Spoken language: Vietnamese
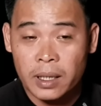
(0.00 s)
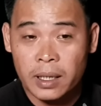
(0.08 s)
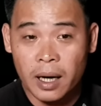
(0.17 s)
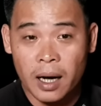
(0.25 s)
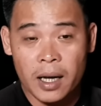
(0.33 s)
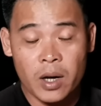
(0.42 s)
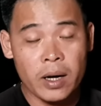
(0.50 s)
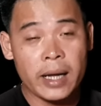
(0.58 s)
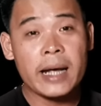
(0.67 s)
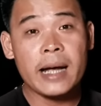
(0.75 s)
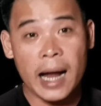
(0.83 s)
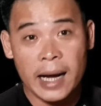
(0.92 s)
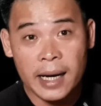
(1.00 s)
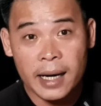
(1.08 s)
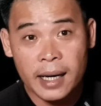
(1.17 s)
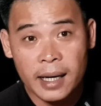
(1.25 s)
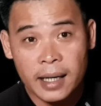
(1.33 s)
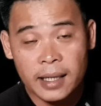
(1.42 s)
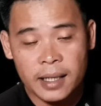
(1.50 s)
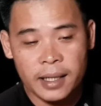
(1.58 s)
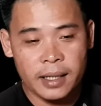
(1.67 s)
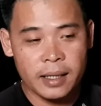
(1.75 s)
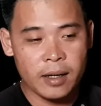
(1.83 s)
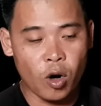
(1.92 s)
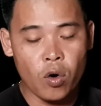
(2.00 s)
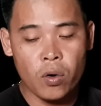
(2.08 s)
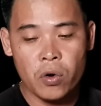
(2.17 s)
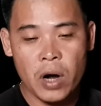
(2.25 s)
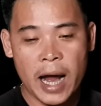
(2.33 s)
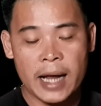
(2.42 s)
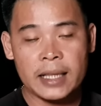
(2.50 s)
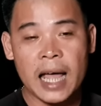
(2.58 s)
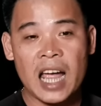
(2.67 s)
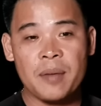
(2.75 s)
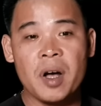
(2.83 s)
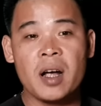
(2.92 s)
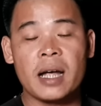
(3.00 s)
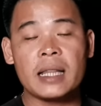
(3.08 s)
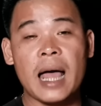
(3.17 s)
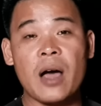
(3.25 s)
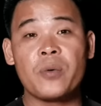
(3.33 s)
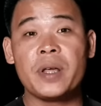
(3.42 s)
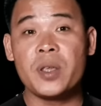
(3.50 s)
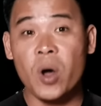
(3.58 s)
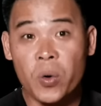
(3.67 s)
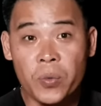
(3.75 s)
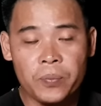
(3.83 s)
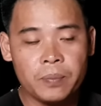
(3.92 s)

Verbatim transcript: đó rồi lấy cái khăn cổ hai tay bưng cái thau đi vô